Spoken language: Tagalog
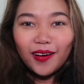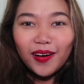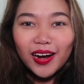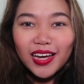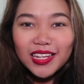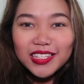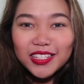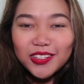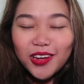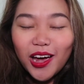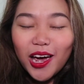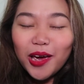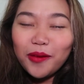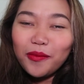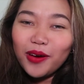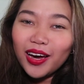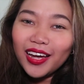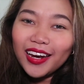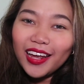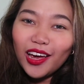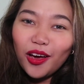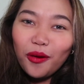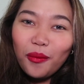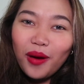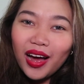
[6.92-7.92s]
Alright, so hi
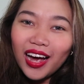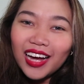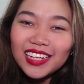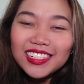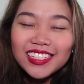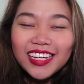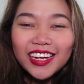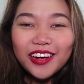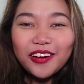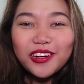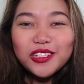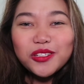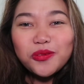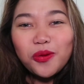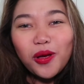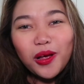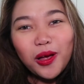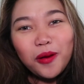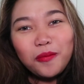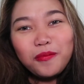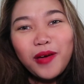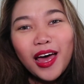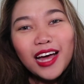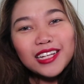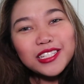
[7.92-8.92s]
mga Ray, mga ka-Jayers.
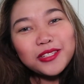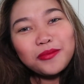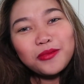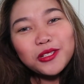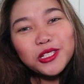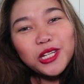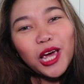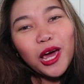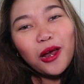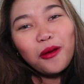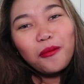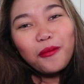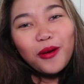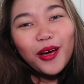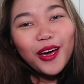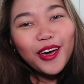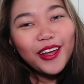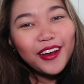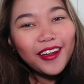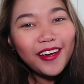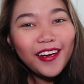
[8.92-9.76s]
Welcome back to my channel, mga